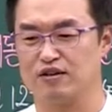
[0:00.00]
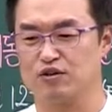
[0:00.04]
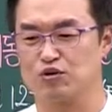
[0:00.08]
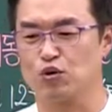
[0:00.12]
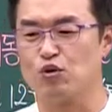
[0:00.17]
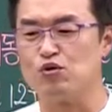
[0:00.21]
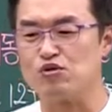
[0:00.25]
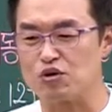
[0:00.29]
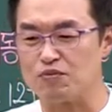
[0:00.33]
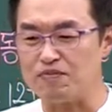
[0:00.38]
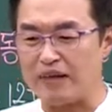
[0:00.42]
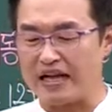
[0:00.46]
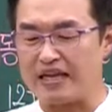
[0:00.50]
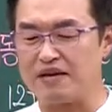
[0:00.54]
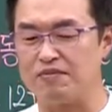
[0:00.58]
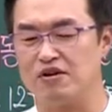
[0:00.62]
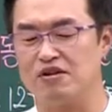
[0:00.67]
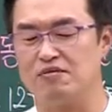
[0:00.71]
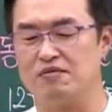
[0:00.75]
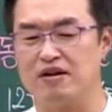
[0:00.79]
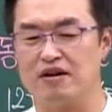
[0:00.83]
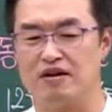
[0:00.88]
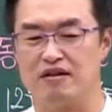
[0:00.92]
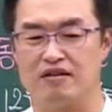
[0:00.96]
돈 좀 많이
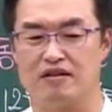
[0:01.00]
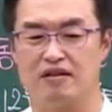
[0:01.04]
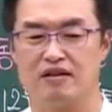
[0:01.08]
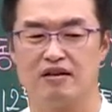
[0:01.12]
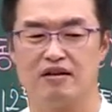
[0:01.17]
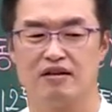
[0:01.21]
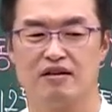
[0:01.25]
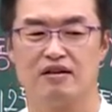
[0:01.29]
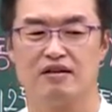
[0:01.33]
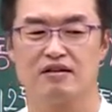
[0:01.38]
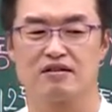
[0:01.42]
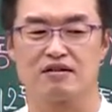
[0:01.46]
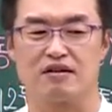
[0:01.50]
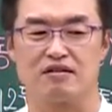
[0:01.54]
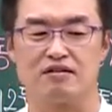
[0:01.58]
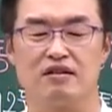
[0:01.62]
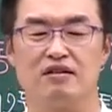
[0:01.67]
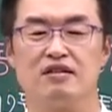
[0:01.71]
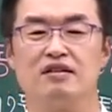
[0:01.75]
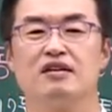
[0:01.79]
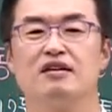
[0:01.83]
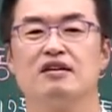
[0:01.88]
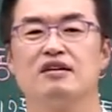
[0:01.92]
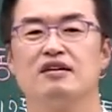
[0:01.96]
벌면
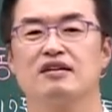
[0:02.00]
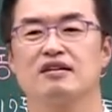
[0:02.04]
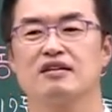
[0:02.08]
저는